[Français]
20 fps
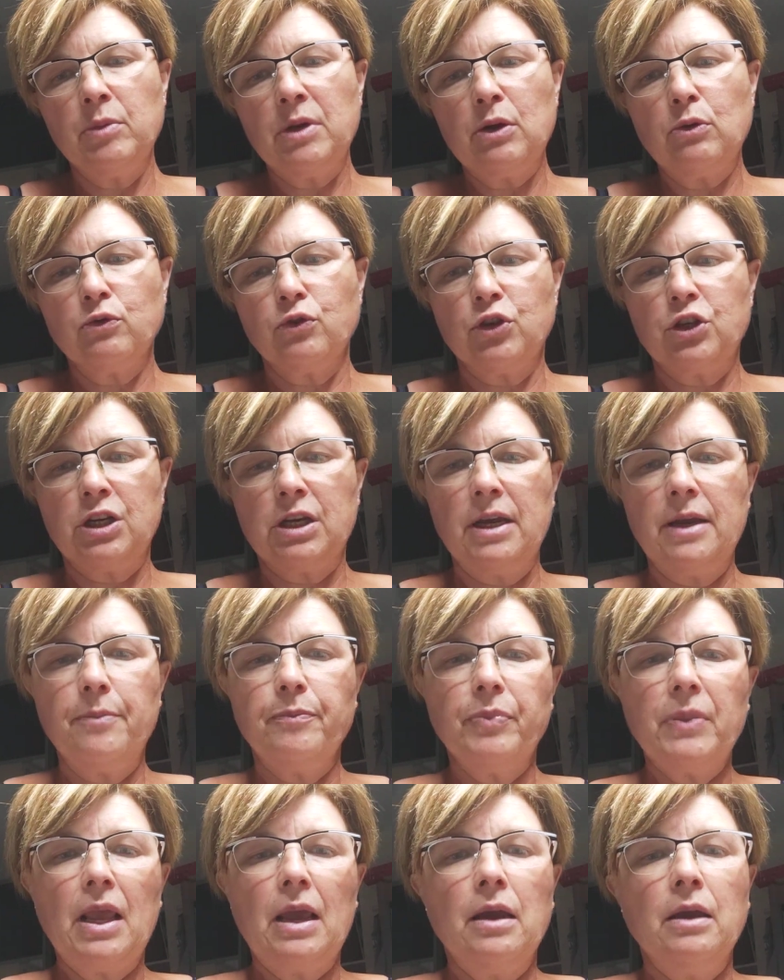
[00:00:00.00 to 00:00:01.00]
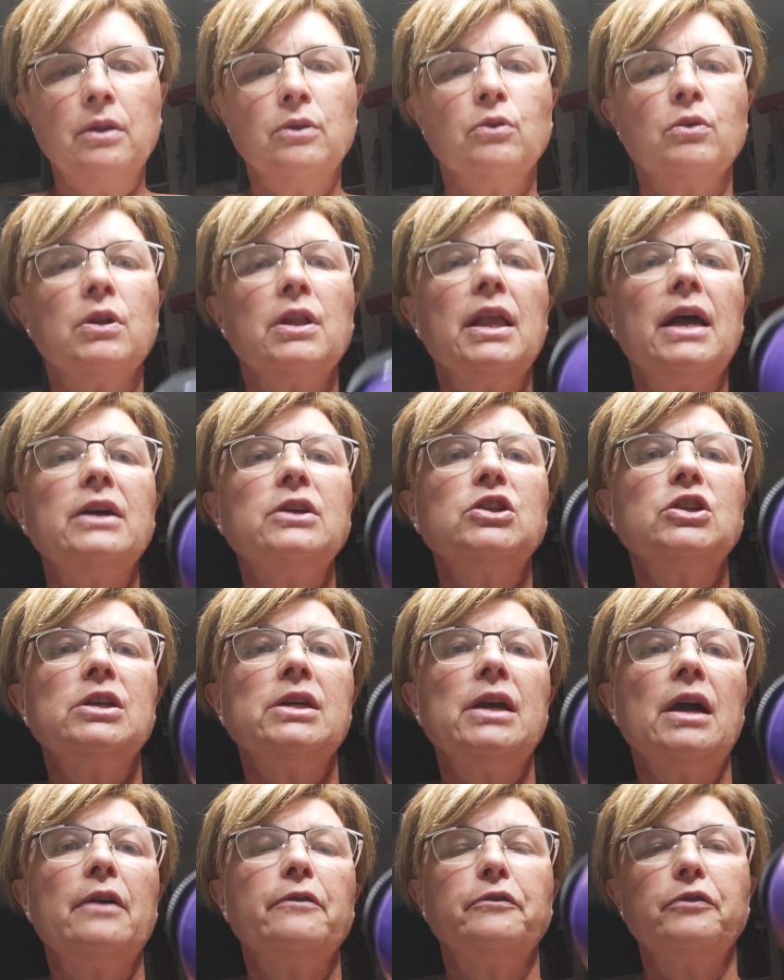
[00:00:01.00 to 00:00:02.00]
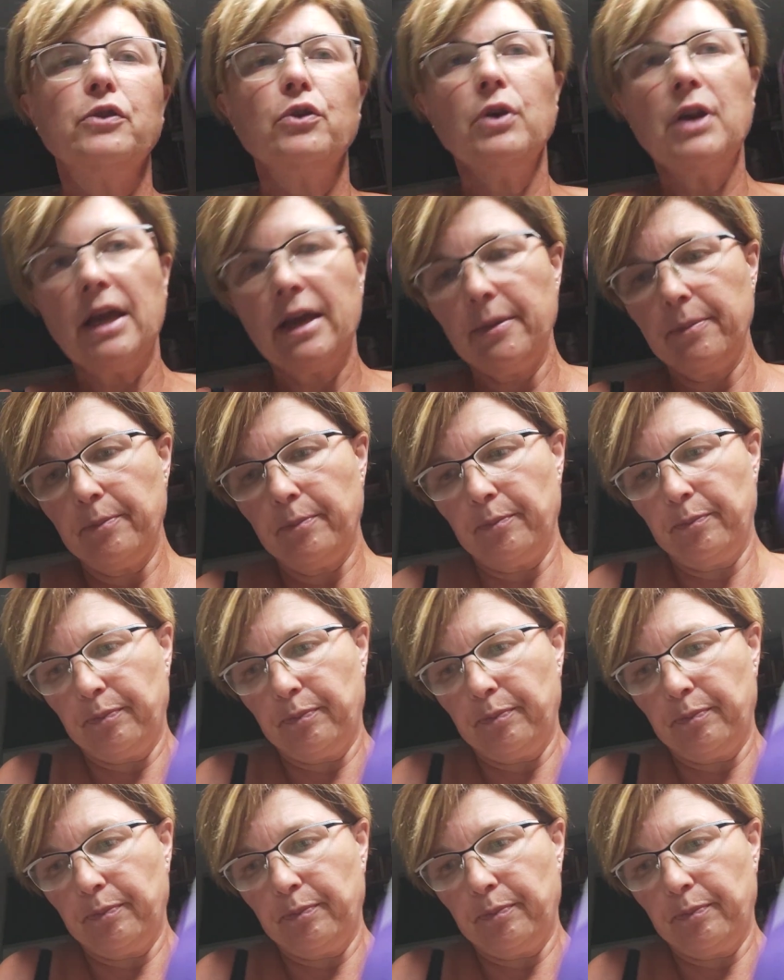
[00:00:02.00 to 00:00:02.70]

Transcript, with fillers: mélanger. Donc là, j'ai un violet.